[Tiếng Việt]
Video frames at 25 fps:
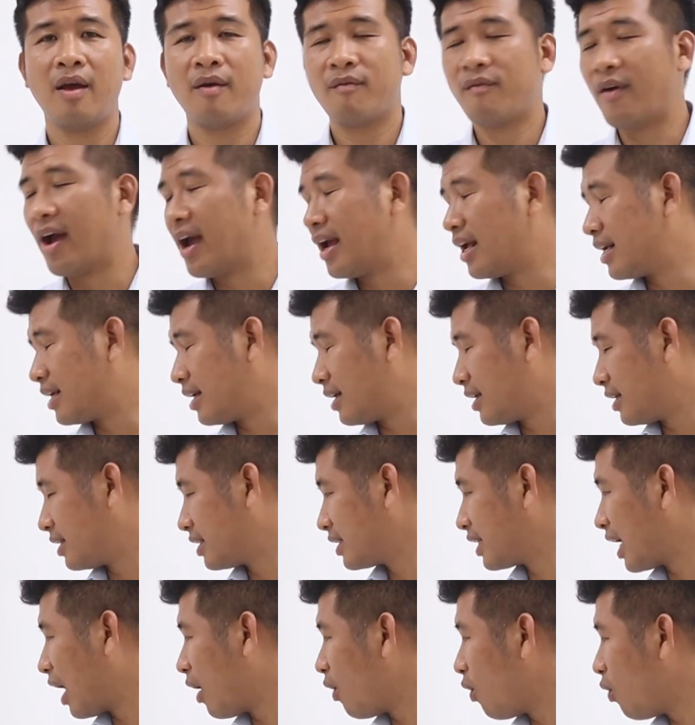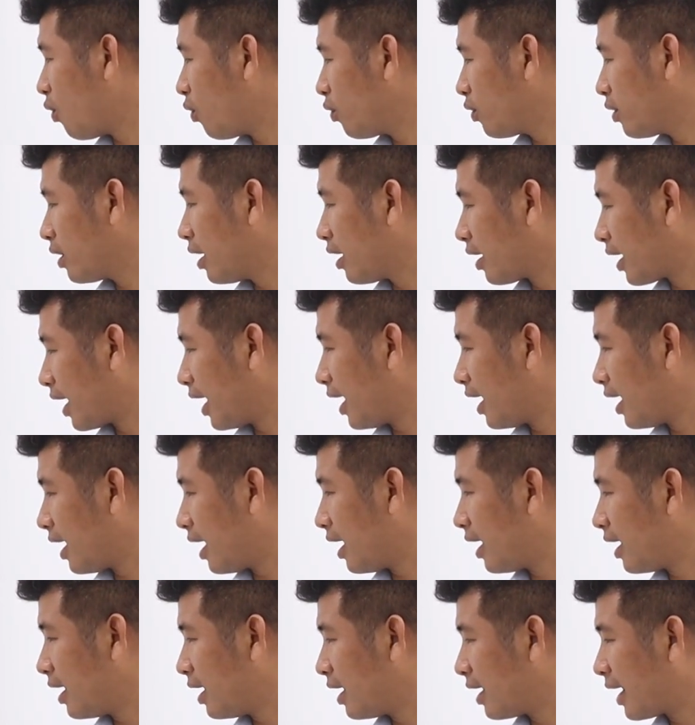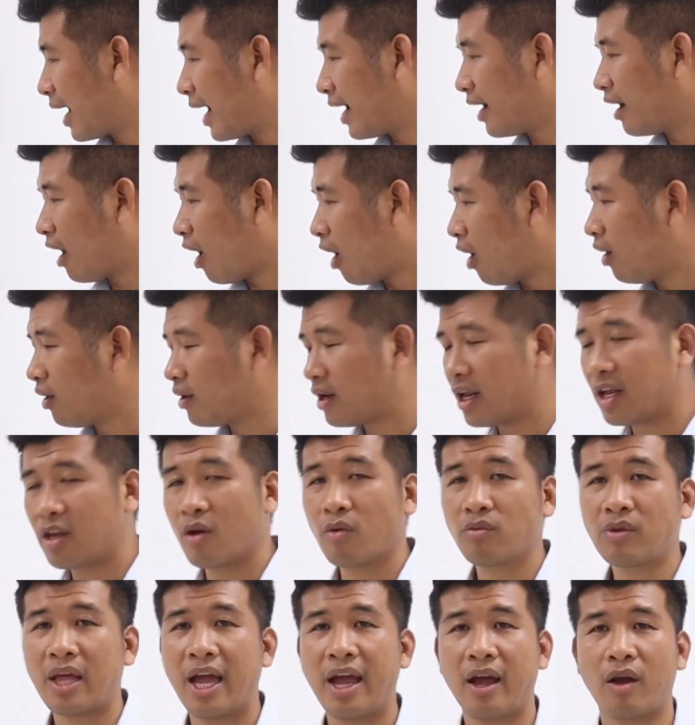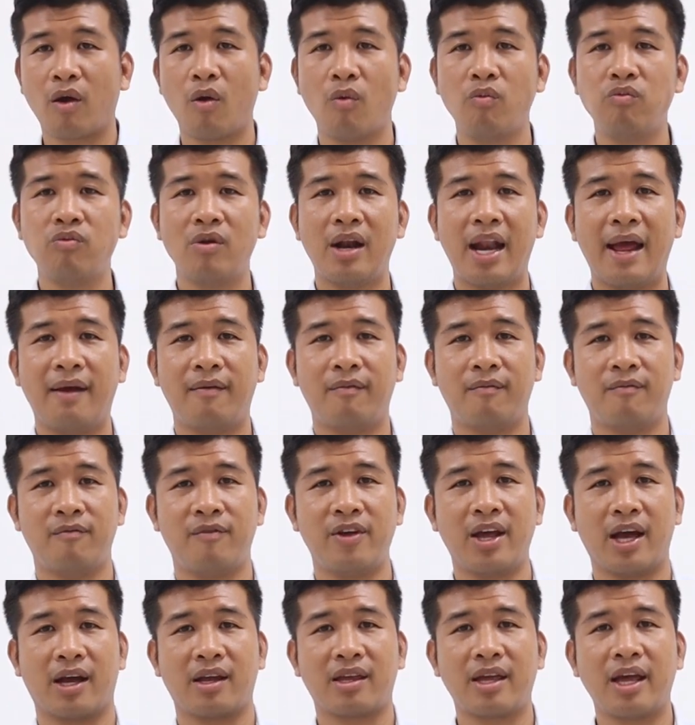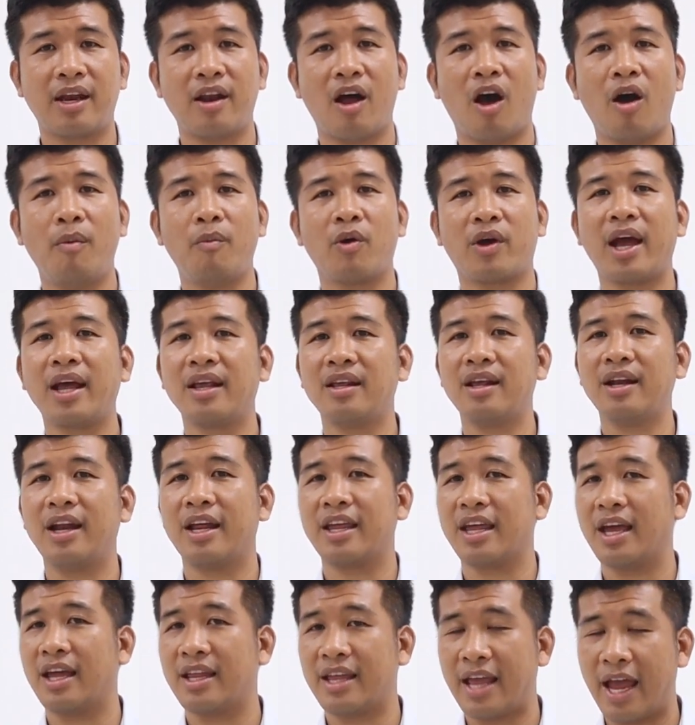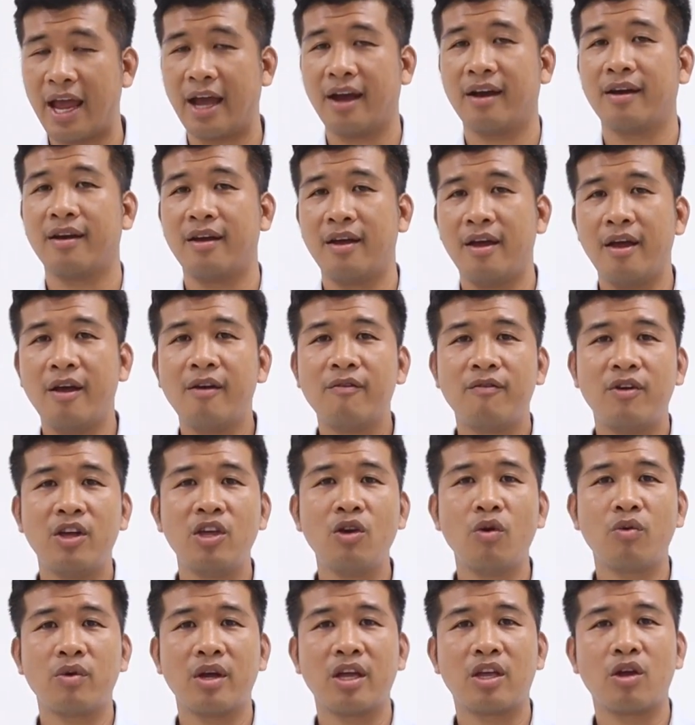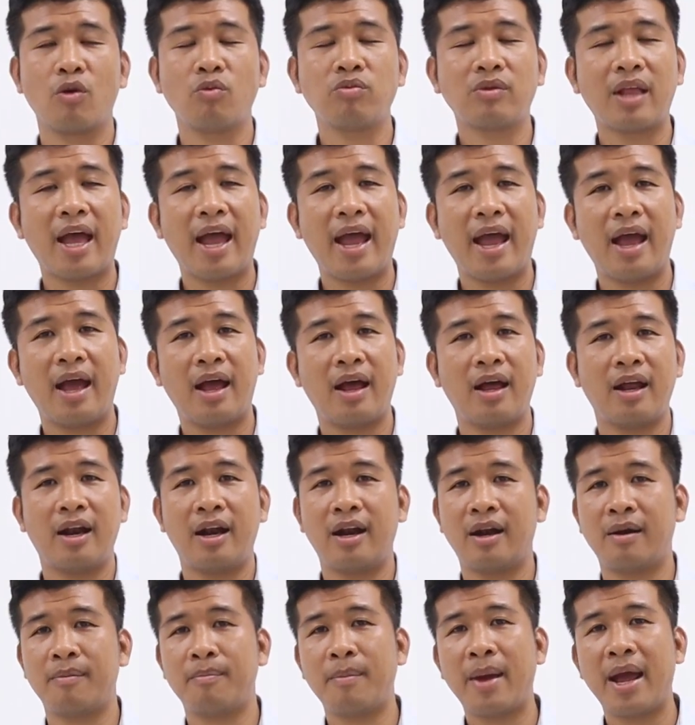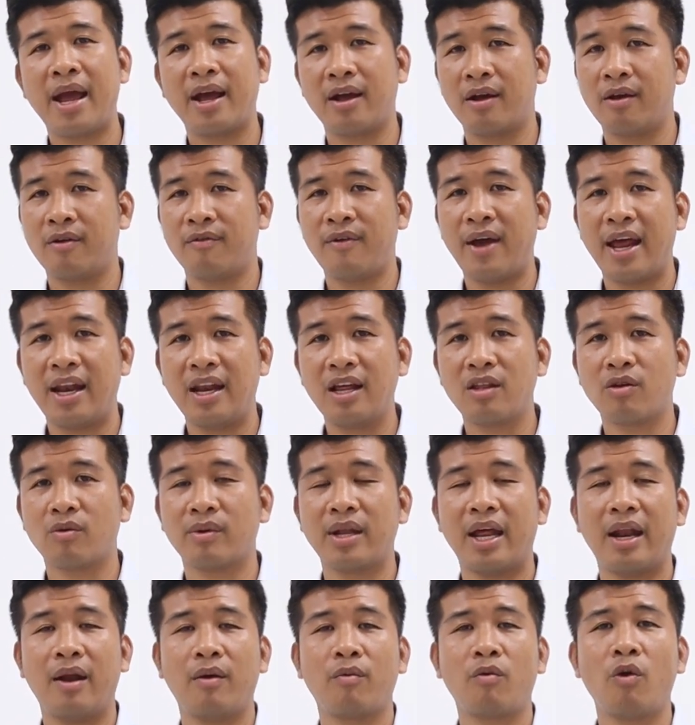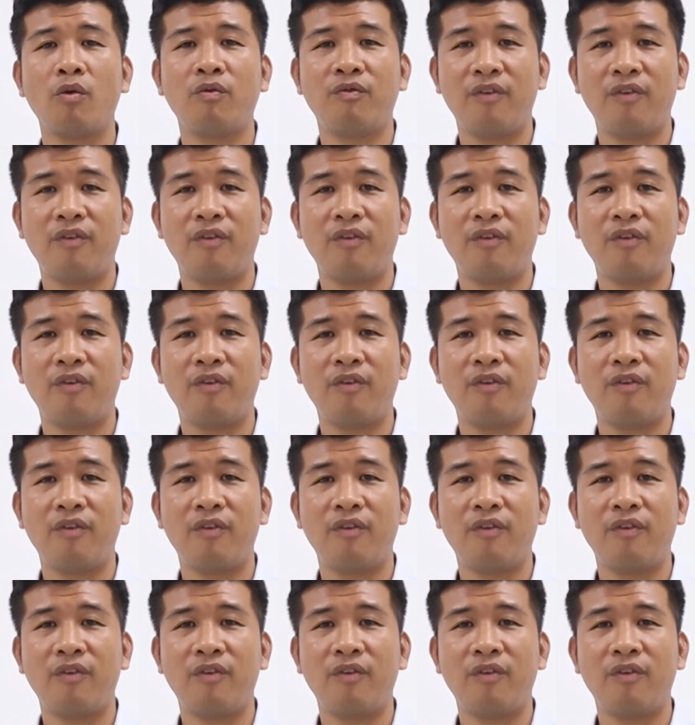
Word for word: và sau những cái ngày đó thì chúng ta cũng làm việc trên đó một cách rất là nhẹ nhàng ví dụ như chúng ta mang ván chúng ta đang có